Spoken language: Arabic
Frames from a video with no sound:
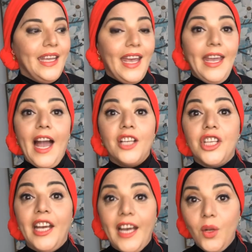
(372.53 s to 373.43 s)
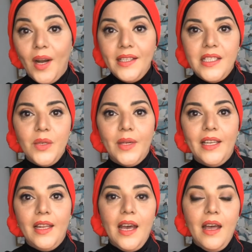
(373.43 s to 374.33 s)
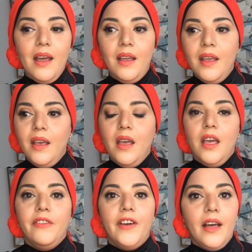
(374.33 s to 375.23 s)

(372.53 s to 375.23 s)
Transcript: هشغله عندي ولا لا ف